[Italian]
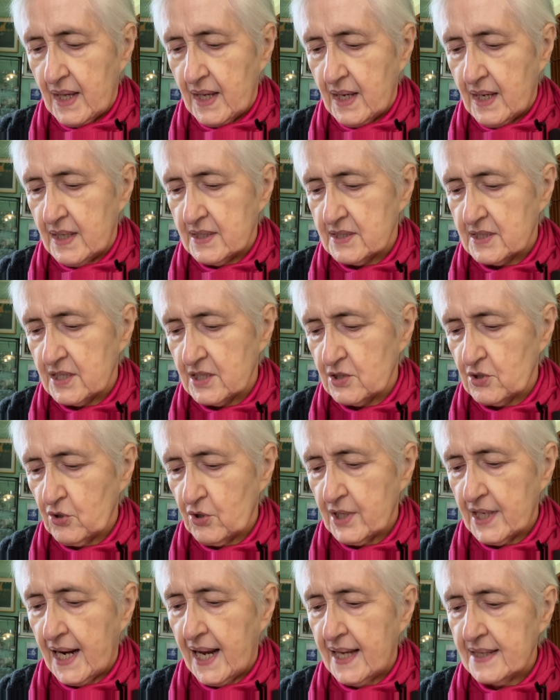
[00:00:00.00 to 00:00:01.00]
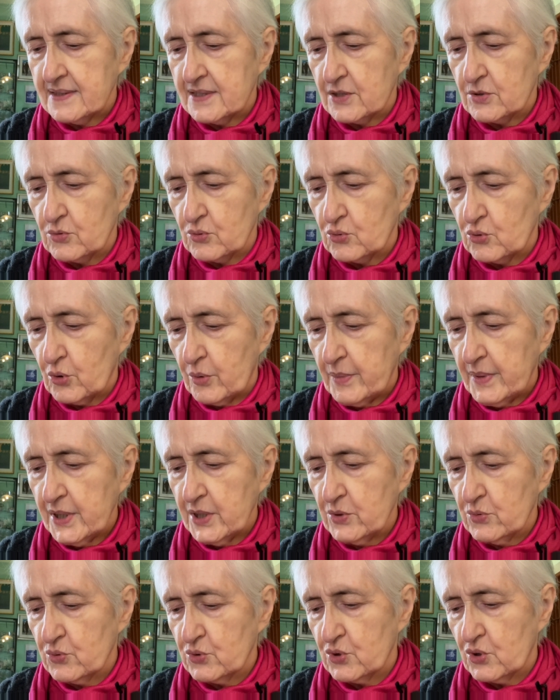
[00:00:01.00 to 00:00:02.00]
scritto grande, tutto
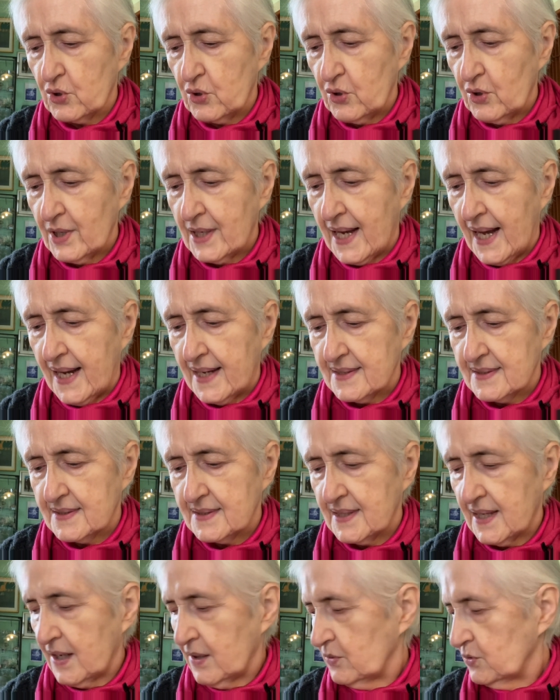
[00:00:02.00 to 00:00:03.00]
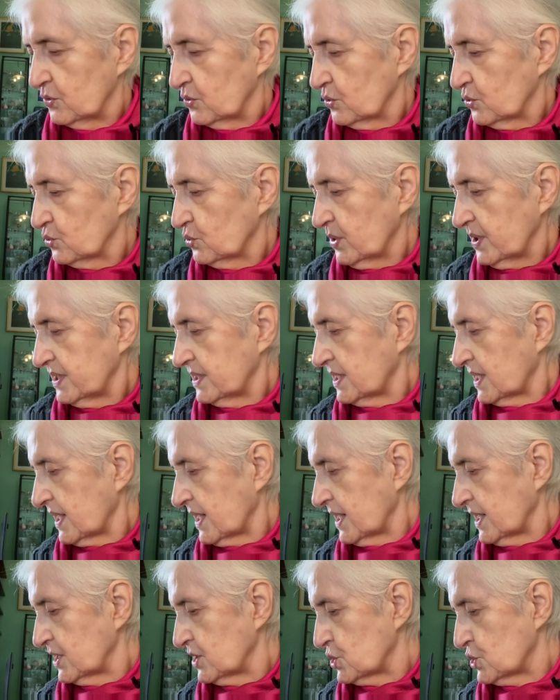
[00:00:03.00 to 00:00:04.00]
maiuscolo, gatta, 1, 2, 3,
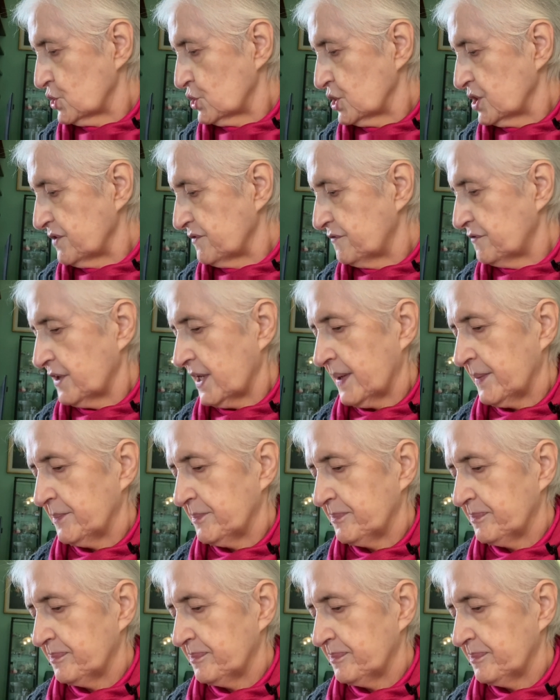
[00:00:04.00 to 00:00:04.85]
in cifre.